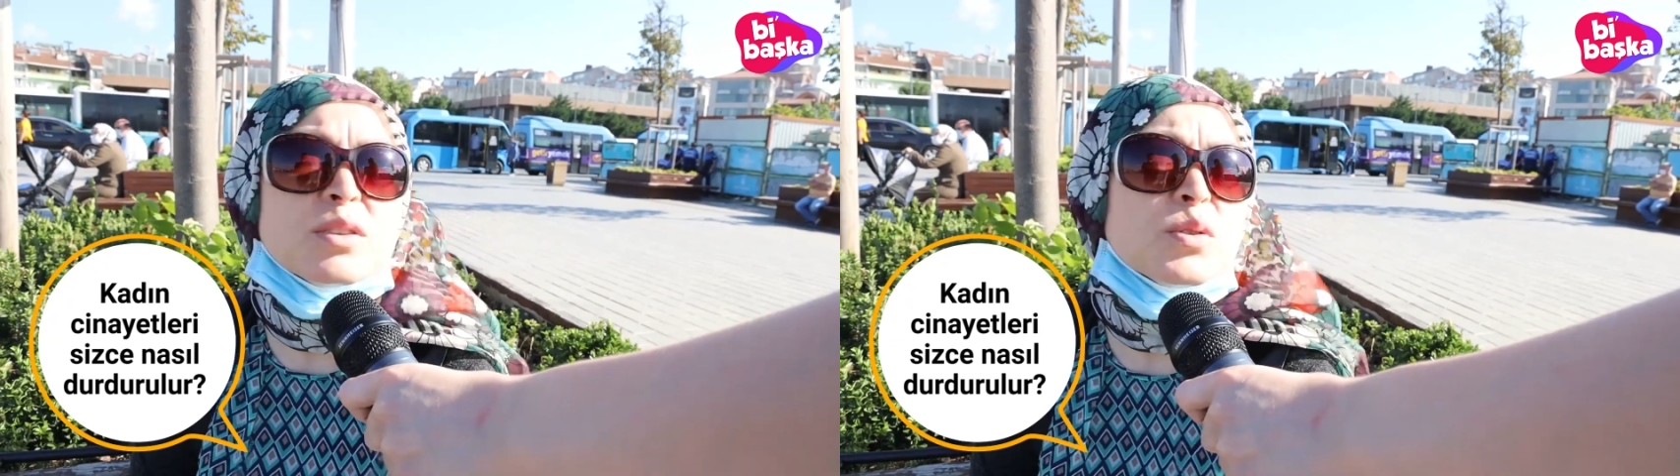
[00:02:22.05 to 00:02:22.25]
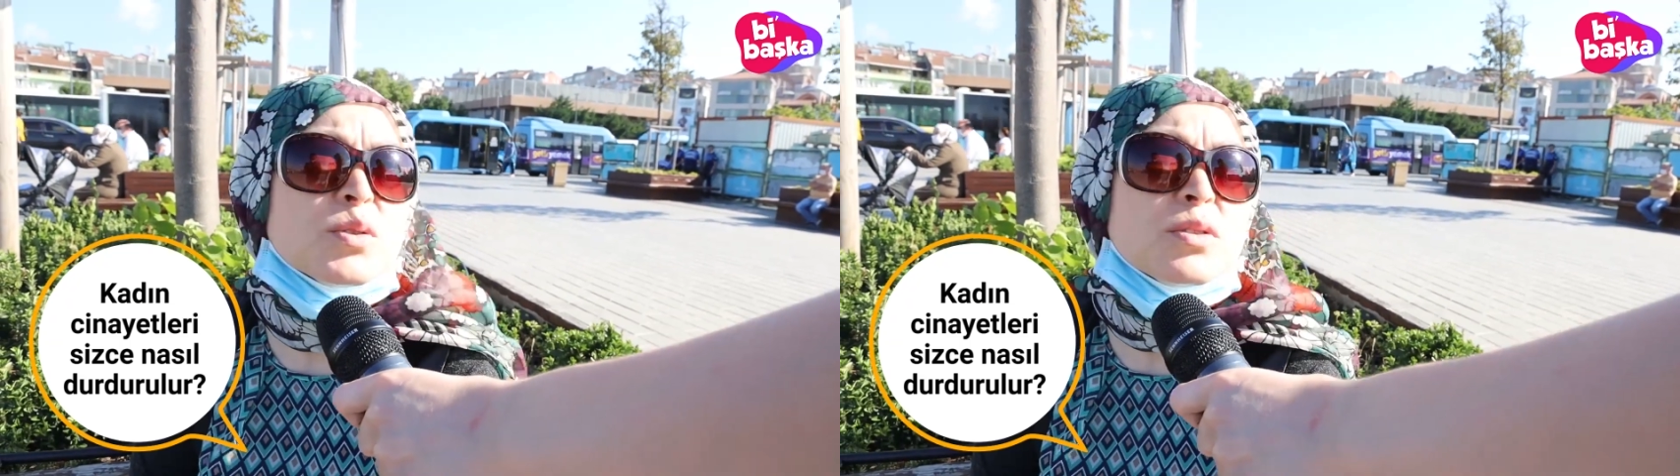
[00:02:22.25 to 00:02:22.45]

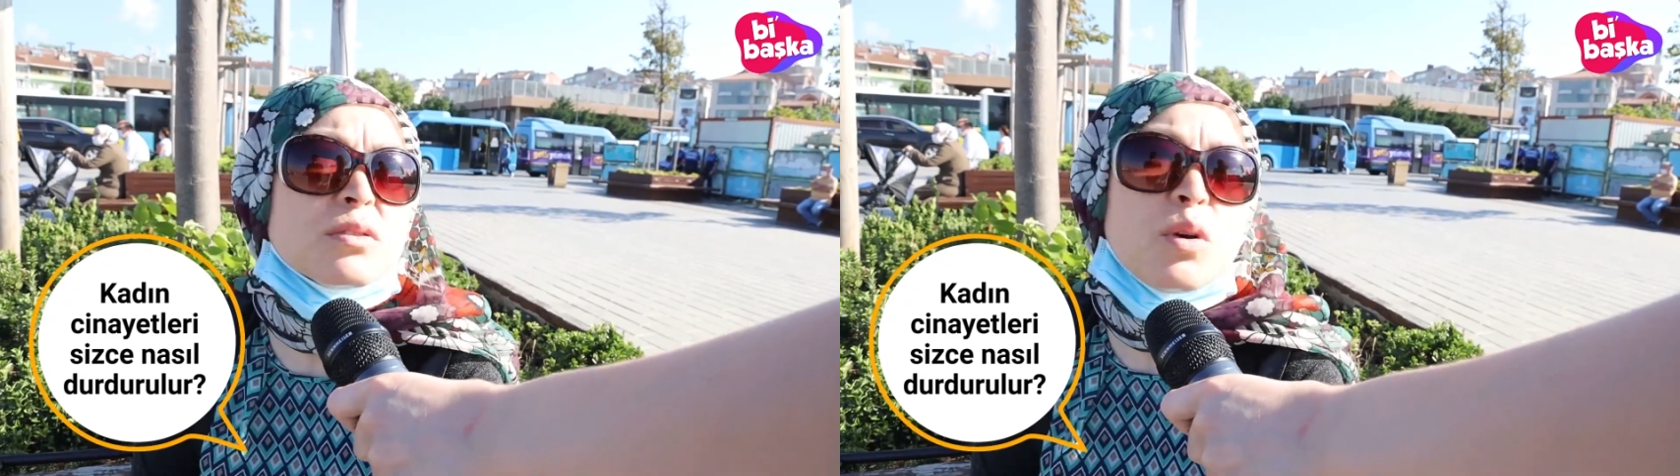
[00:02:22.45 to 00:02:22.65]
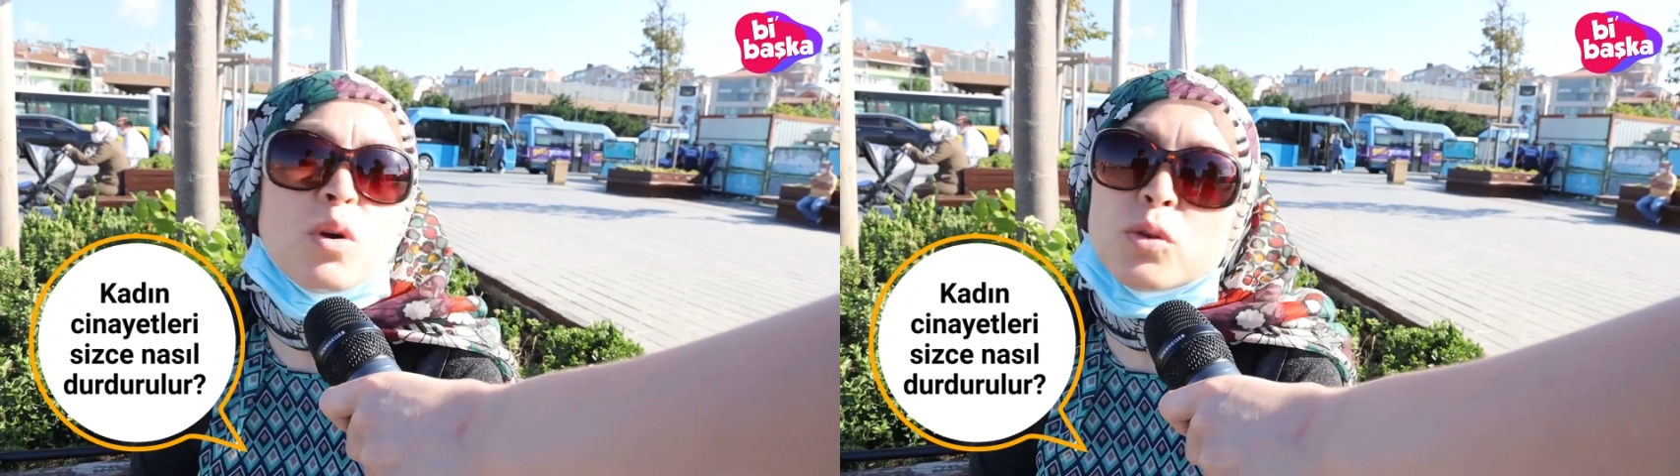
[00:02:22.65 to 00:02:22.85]
olsun
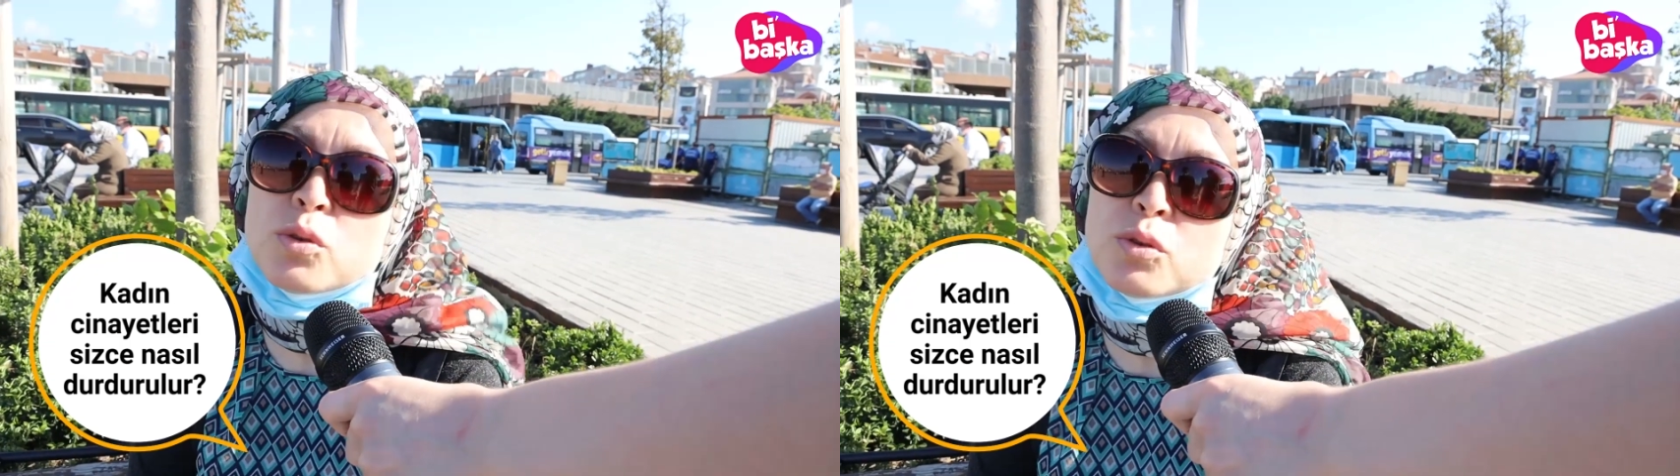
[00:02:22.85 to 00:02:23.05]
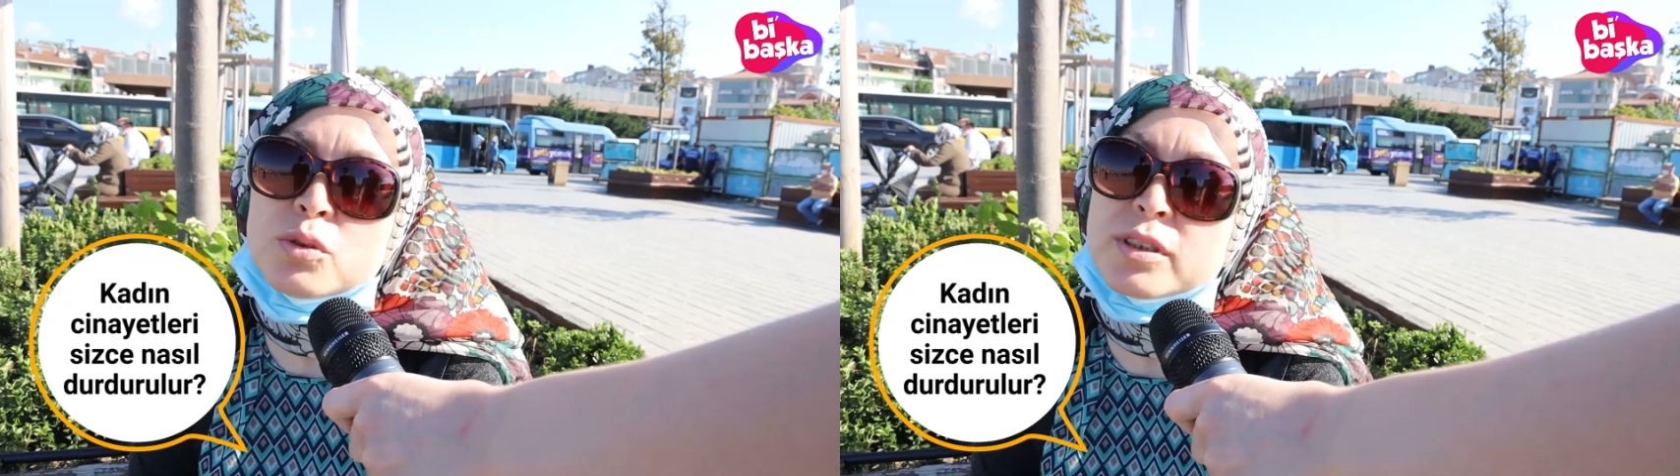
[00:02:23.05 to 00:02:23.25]

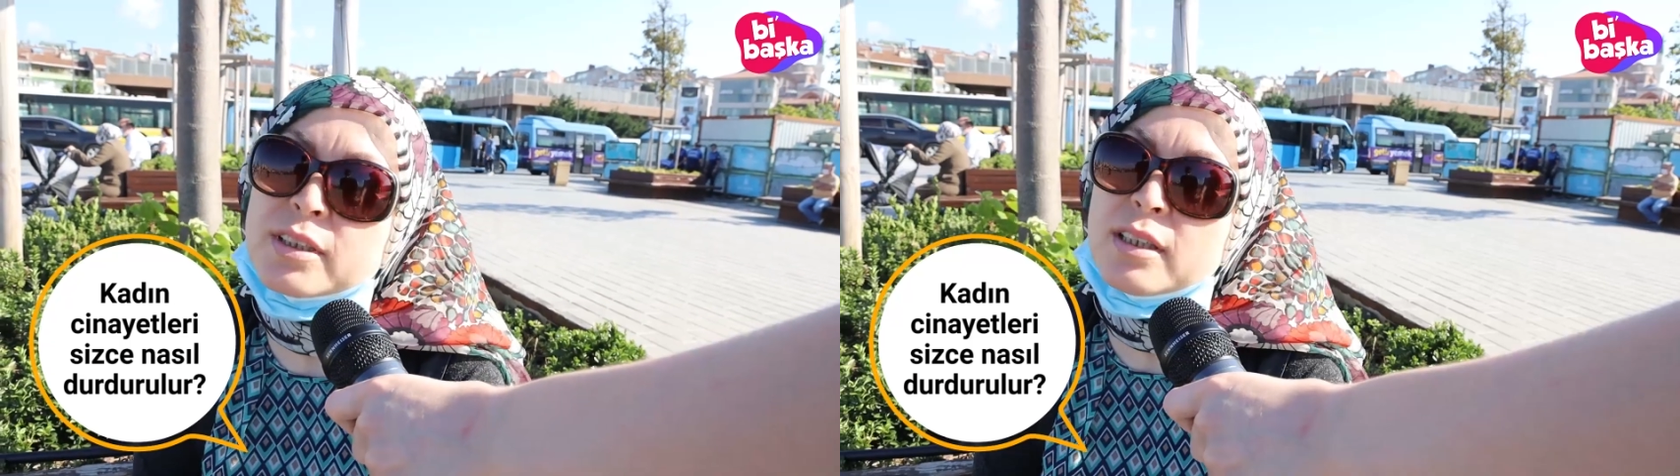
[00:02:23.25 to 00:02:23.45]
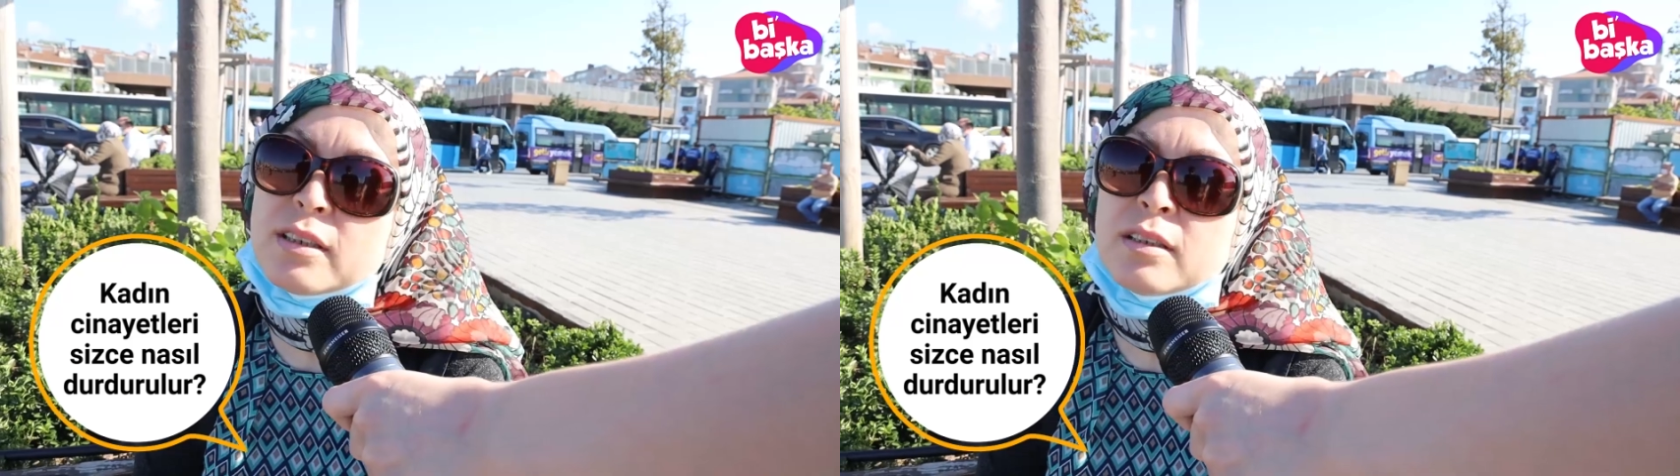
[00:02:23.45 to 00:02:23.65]

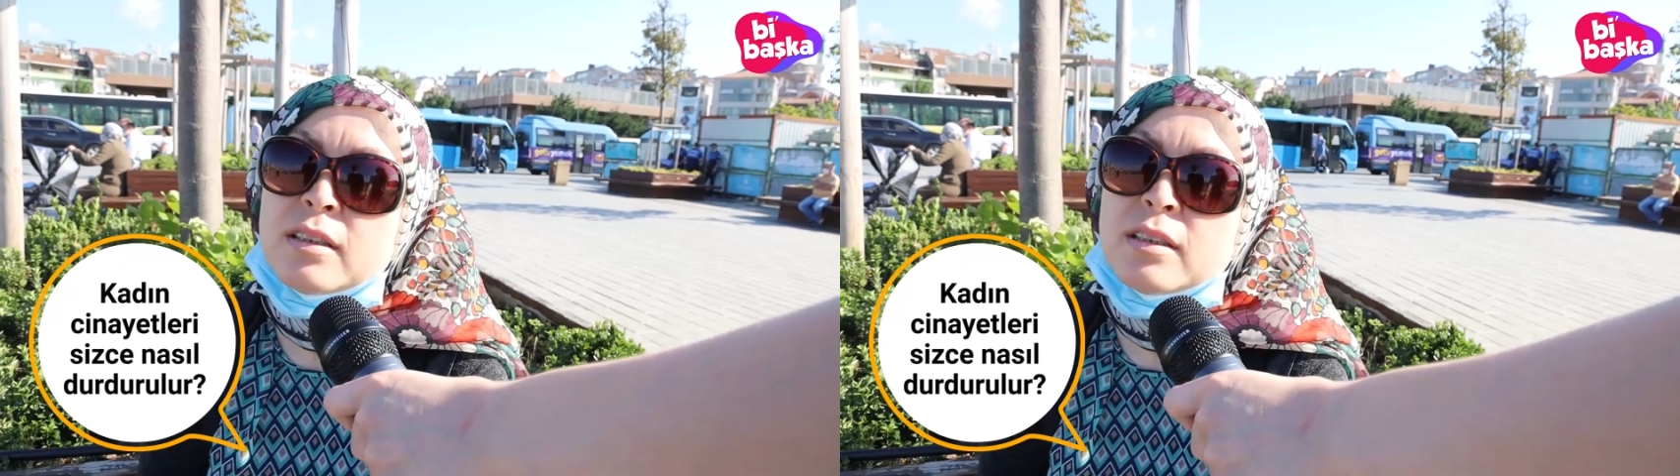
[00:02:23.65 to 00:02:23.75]
öldürüldüyse